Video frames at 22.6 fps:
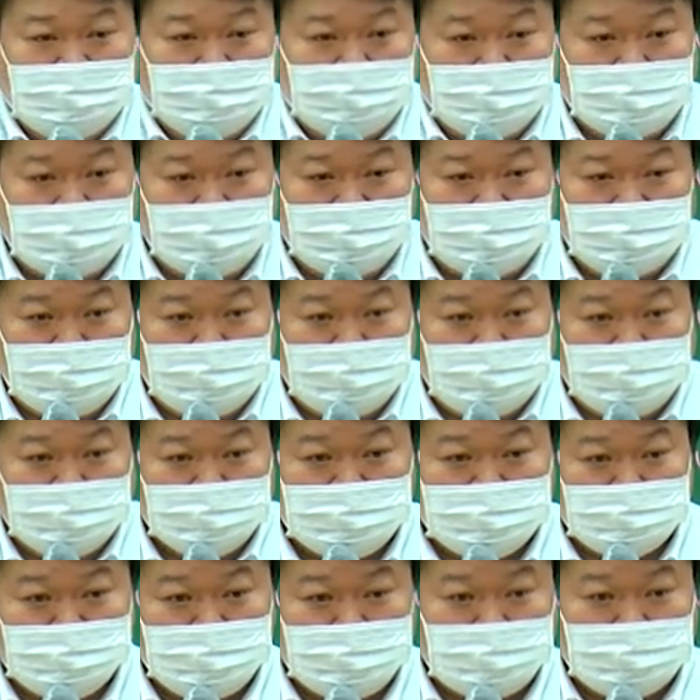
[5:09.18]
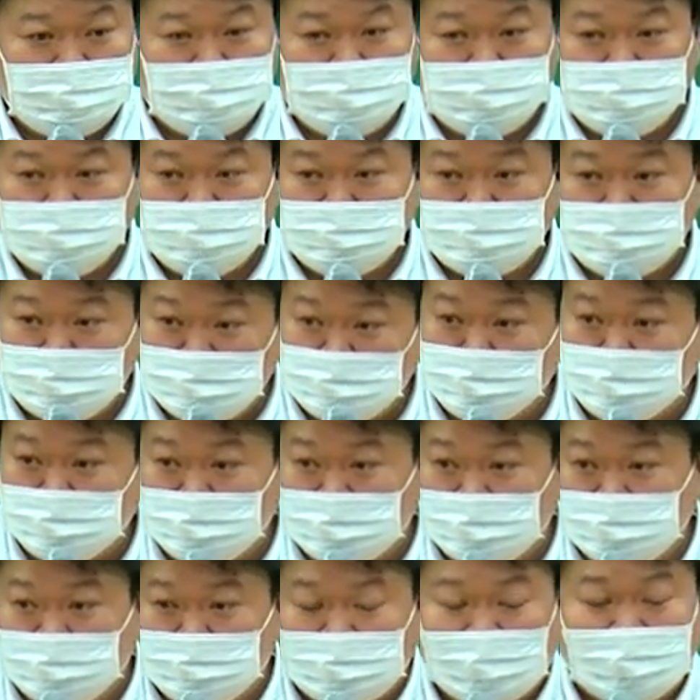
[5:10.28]
아, 어제 우리
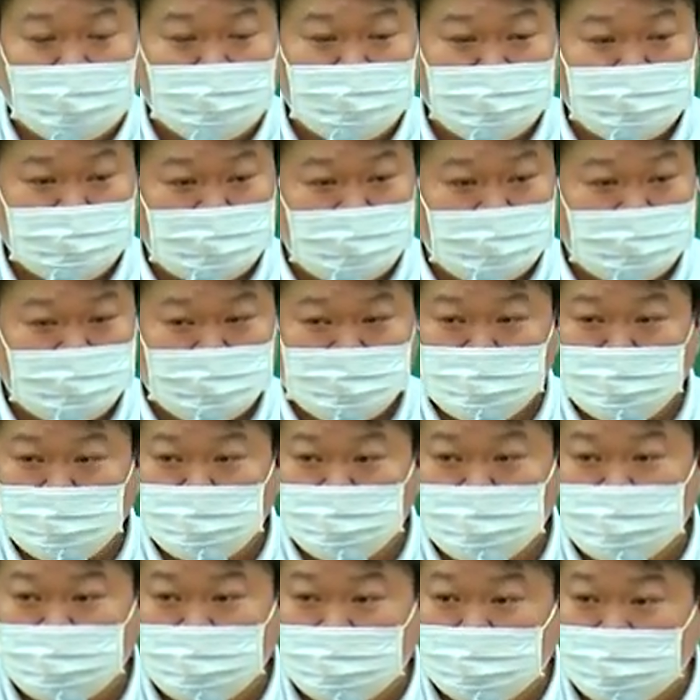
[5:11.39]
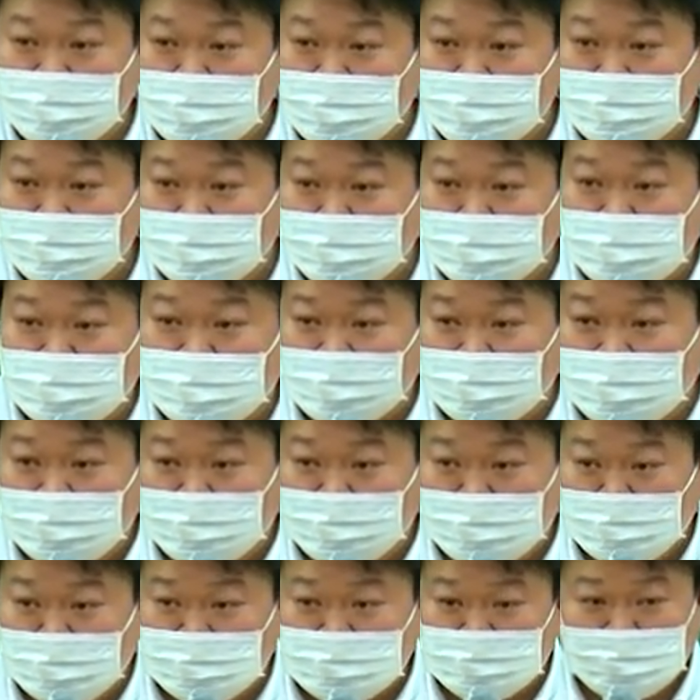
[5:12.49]
직원이 양도세 신고 우리 클라이언트가 해달라고
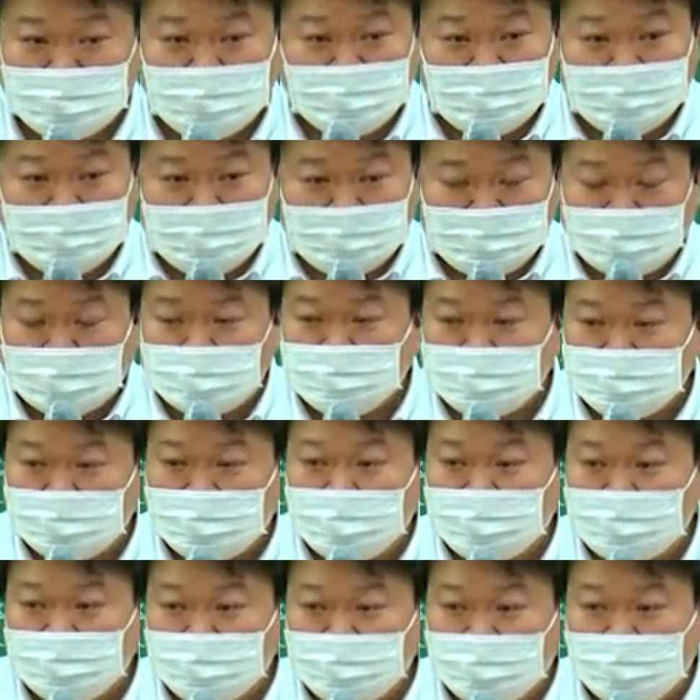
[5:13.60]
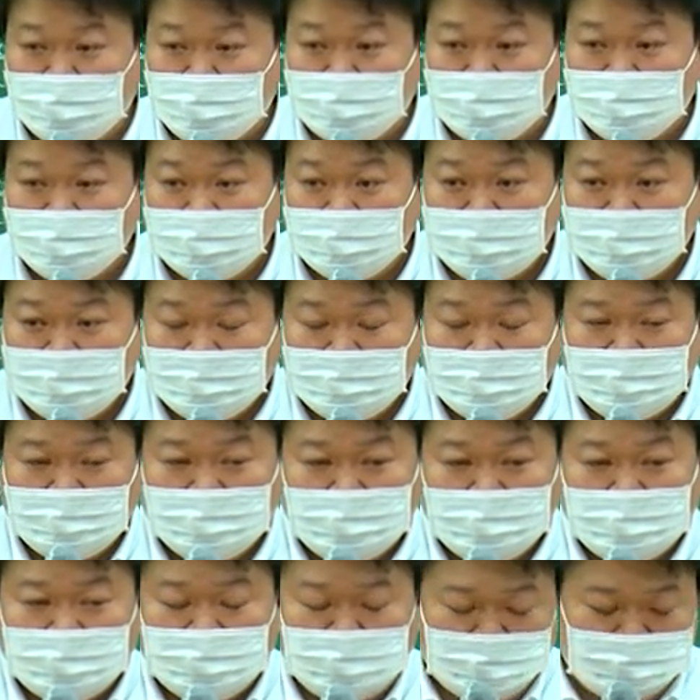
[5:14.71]
그래서 받아서 하는데
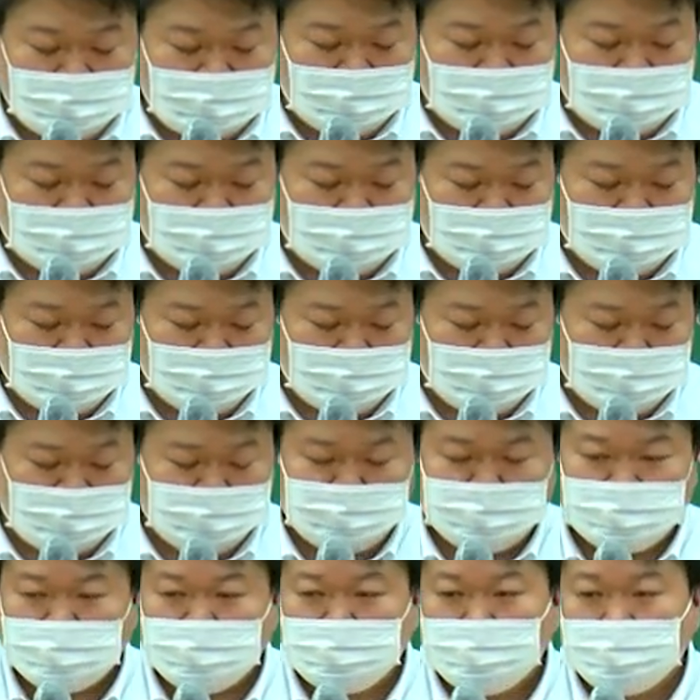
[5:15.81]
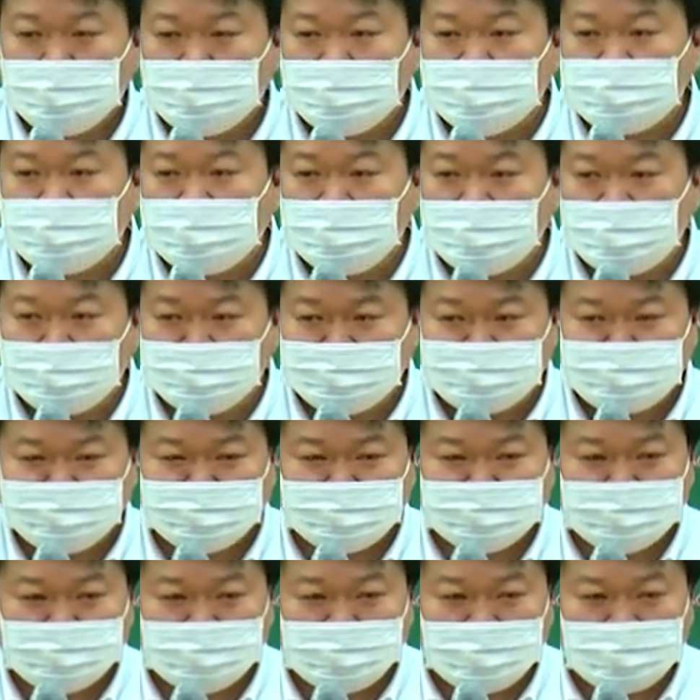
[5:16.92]
그런 얘기를 하더라고. 회사님,
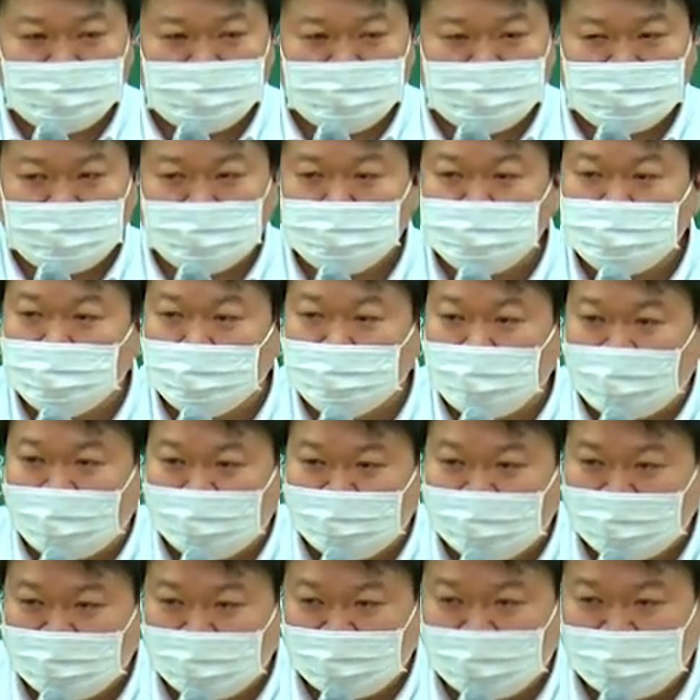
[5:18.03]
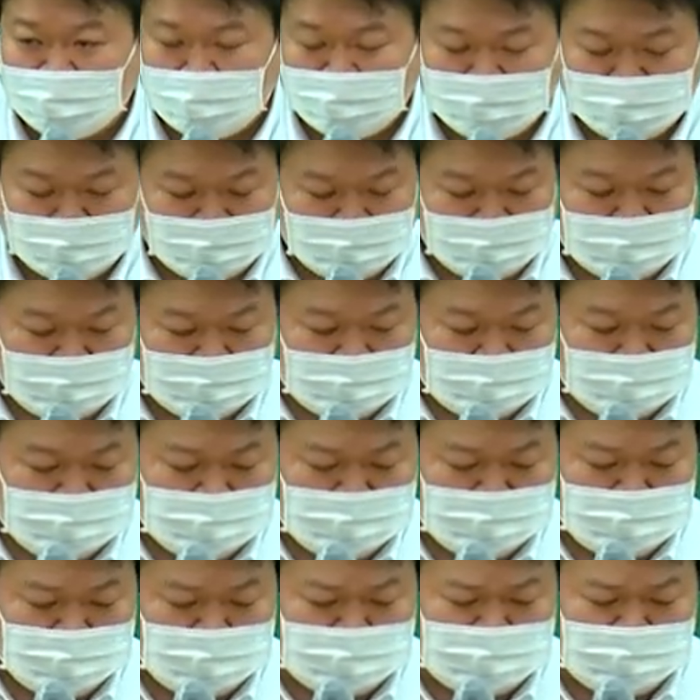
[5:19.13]
이제 온 지 얼마 안 되네요.
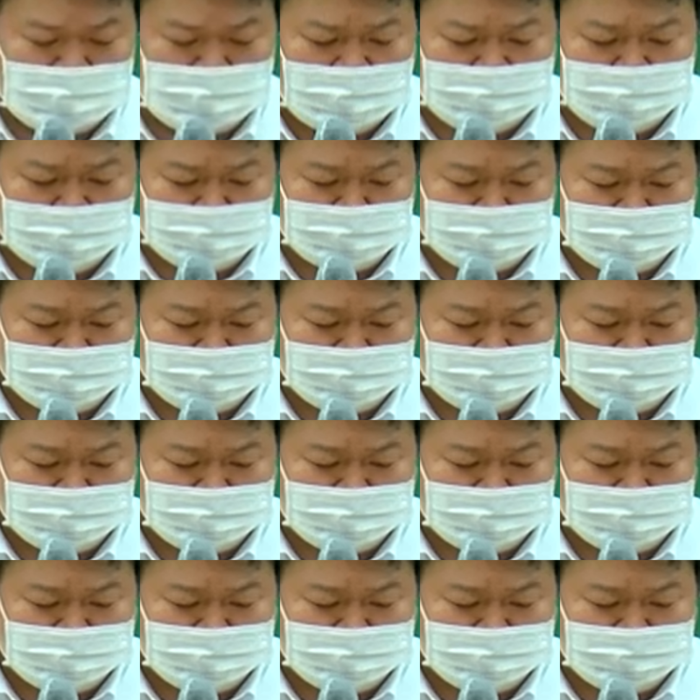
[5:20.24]
회사님,